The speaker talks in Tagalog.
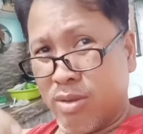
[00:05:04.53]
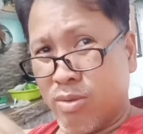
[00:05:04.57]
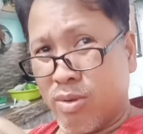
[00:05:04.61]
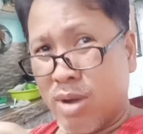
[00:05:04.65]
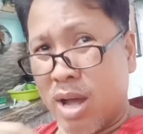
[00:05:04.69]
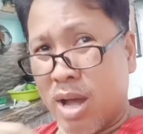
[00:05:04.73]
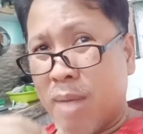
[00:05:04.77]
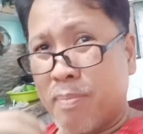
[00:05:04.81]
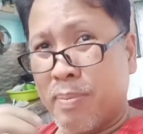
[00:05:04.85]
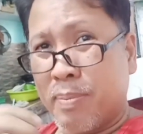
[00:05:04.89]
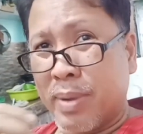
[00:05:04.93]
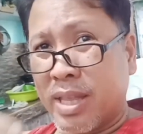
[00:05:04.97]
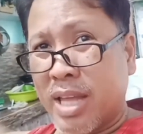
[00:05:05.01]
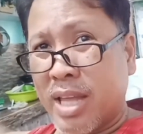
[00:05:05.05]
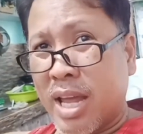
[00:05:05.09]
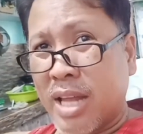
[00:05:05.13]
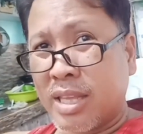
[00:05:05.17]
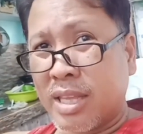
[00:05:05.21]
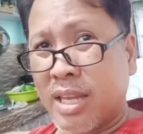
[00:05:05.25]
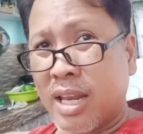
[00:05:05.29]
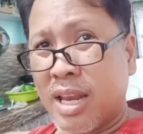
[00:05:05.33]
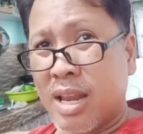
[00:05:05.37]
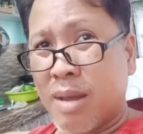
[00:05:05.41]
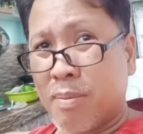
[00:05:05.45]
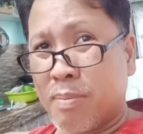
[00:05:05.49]
yung
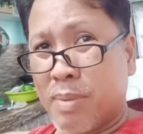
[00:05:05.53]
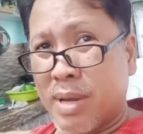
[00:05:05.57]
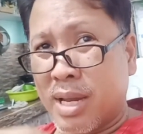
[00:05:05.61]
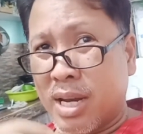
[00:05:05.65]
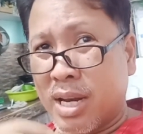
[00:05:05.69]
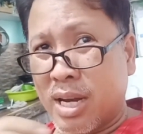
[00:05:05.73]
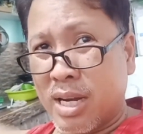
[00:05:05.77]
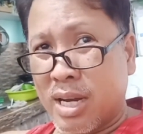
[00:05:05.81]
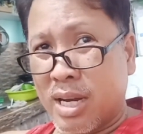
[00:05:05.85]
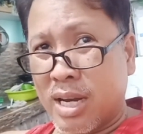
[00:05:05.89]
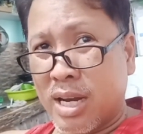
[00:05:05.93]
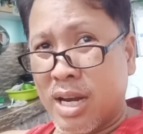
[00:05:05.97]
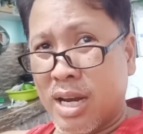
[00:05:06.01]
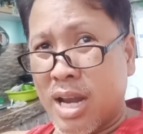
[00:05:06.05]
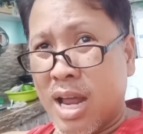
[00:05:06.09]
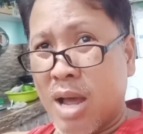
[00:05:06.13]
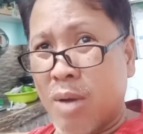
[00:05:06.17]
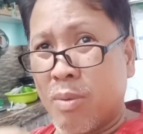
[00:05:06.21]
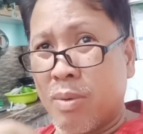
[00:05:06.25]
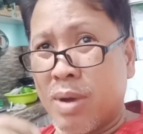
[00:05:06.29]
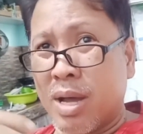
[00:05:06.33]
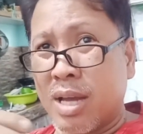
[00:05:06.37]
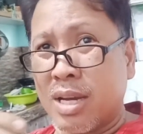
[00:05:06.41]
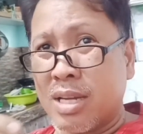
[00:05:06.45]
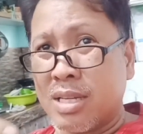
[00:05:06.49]
appetite nila parang
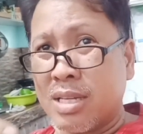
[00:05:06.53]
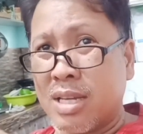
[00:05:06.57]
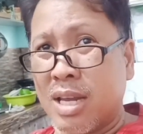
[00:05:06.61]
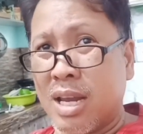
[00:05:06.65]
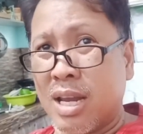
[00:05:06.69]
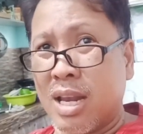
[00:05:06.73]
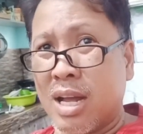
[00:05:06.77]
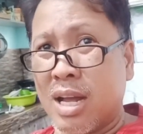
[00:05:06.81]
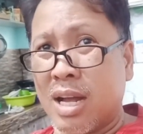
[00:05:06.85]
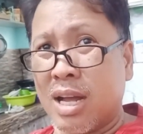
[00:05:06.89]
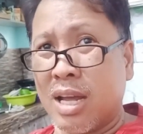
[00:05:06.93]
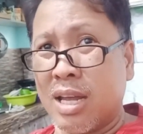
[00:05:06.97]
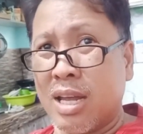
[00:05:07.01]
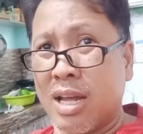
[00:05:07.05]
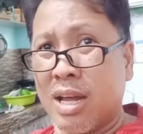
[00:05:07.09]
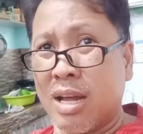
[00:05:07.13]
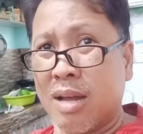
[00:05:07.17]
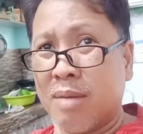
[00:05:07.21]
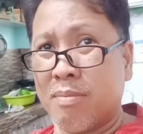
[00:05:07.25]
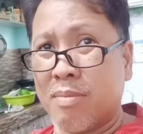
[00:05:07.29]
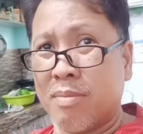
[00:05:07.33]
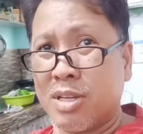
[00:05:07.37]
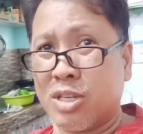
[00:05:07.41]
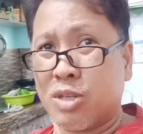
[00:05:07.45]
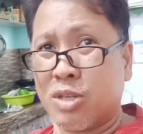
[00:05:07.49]
nananawa na sila.
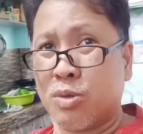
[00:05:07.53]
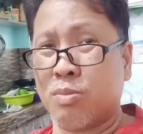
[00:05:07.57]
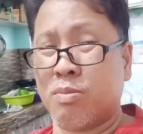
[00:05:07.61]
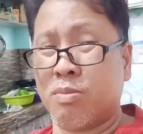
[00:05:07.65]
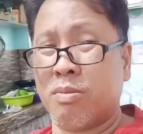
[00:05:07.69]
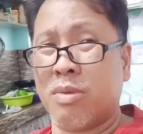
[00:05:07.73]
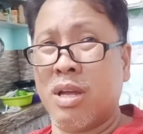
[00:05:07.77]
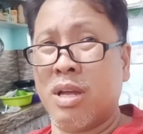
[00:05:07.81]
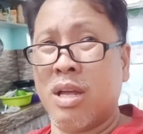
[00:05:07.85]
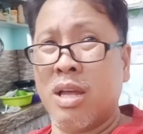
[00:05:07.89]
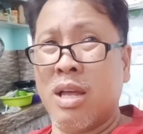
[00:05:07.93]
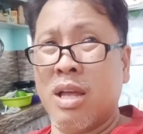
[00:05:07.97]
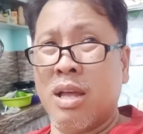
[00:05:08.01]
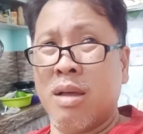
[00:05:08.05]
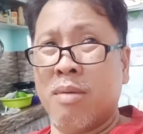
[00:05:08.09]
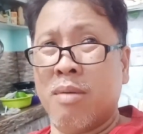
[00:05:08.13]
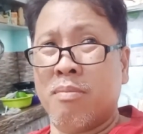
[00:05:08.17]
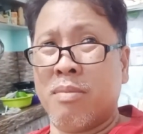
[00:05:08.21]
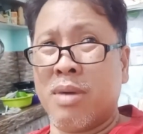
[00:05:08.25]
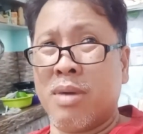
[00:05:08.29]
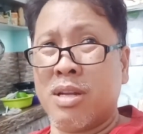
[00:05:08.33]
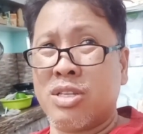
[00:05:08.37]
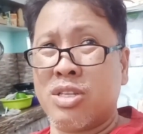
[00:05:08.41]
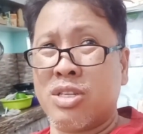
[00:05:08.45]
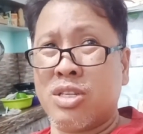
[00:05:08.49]
Kaya much,
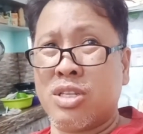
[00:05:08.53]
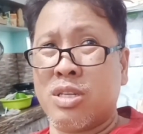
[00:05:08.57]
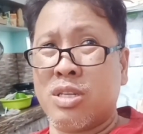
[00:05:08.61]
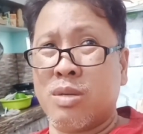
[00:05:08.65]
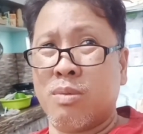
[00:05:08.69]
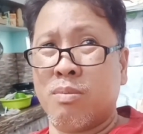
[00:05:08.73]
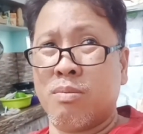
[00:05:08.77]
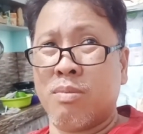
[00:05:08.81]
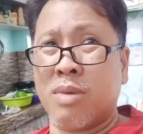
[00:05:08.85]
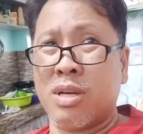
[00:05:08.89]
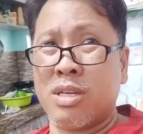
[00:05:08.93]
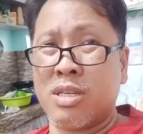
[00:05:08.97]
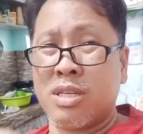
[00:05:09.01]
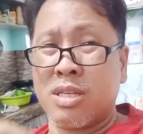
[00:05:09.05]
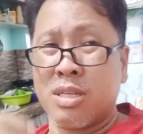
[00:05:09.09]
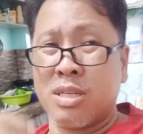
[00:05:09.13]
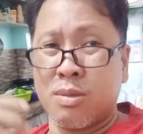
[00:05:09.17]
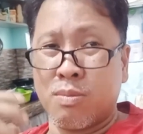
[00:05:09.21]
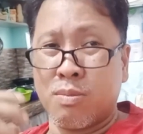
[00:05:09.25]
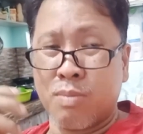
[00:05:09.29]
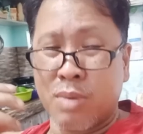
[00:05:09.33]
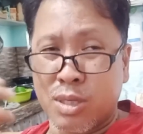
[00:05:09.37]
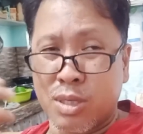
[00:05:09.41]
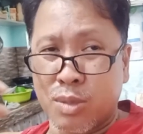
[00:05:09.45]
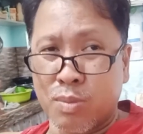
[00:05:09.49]
much, mas,
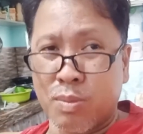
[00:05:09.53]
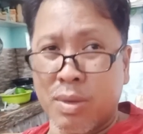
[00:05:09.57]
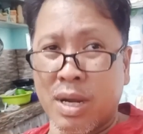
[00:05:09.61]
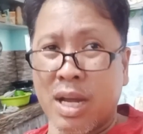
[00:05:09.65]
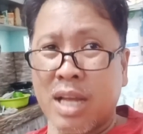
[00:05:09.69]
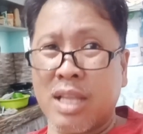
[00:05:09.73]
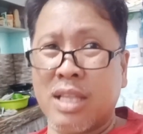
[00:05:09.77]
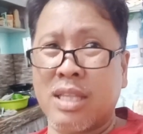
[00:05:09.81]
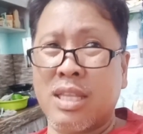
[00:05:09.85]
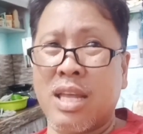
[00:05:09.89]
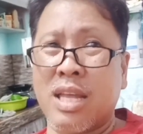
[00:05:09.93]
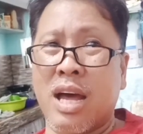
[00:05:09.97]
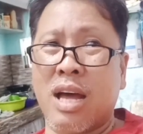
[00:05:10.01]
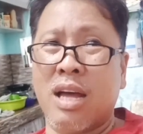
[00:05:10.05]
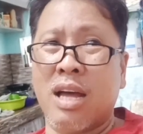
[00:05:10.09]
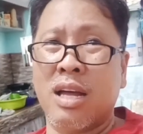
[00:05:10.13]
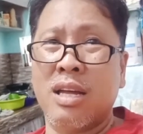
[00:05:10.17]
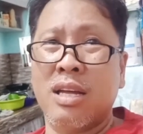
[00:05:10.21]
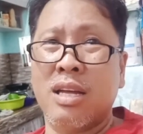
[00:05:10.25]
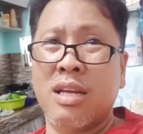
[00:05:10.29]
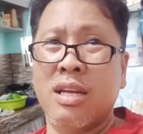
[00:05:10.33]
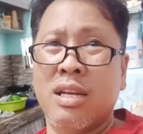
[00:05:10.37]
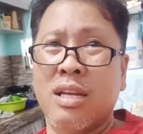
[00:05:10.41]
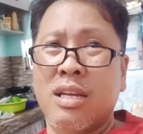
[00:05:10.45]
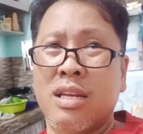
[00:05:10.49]
mas maganda
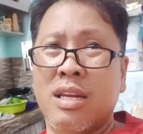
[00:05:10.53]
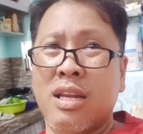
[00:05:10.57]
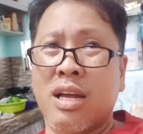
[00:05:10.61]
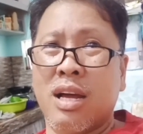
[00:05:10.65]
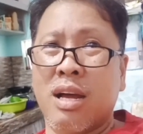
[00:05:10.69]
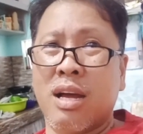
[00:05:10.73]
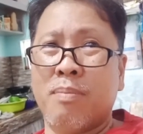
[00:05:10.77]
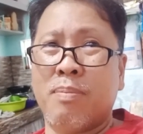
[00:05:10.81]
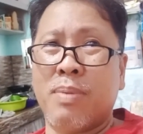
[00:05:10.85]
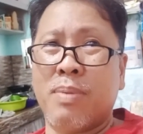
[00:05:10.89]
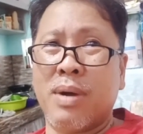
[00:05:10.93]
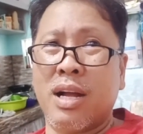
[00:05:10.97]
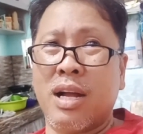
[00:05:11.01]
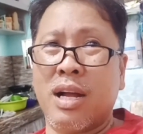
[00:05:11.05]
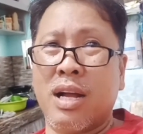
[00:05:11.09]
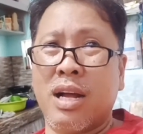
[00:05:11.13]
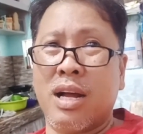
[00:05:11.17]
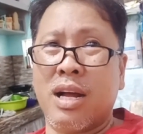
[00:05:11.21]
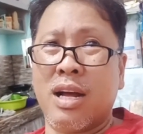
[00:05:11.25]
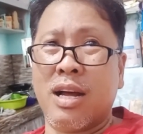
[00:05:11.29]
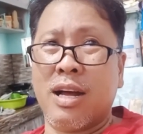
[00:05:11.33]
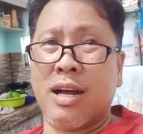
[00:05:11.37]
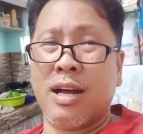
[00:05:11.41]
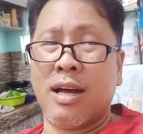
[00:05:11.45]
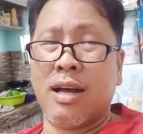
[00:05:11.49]
na kapag
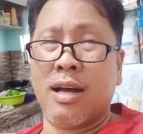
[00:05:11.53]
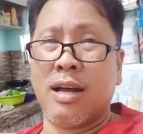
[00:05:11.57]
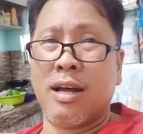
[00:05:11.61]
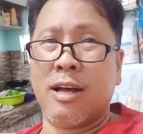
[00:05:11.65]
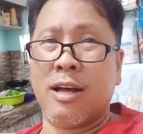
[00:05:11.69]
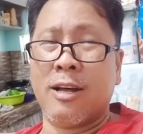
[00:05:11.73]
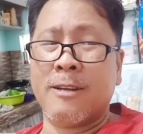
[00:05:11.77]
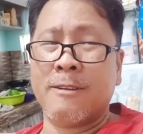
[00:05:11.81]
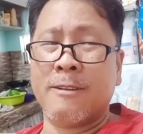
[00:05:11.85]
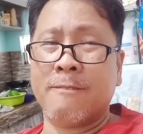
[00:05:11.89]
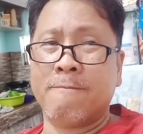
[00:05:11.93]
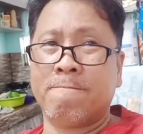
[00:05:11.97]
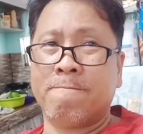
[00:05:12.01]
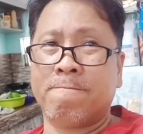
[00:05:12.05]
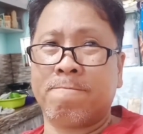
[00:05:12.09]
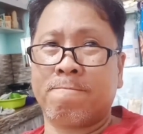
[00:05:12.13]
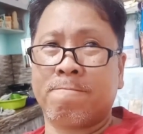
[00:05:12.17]
ka, um,